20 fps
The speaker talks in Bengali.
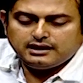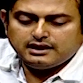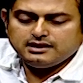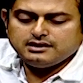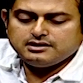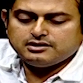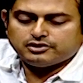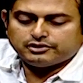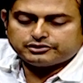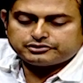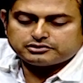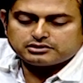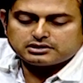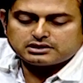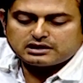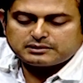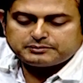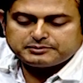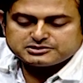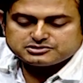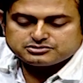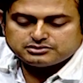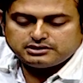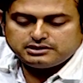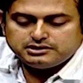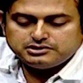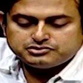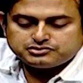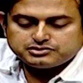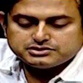এই ঘটনাটার পেছনে
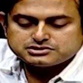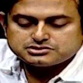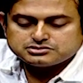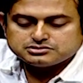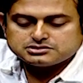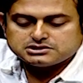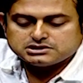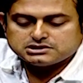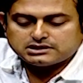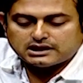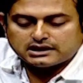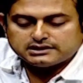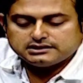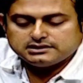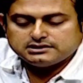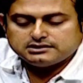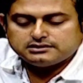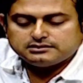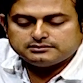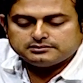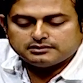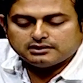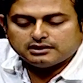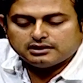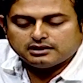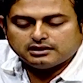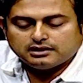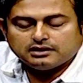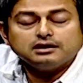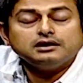ইন্টারেস্ট হচ্ছে তাদের
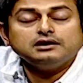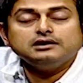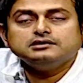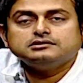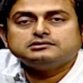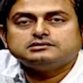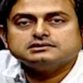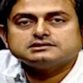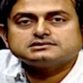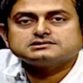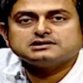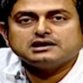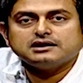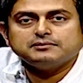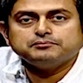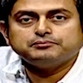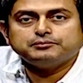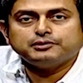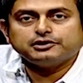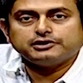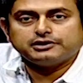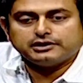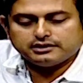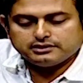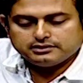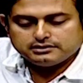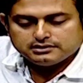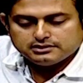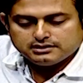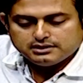ইন্টারেস্টটা ইম্পর্টেন্ট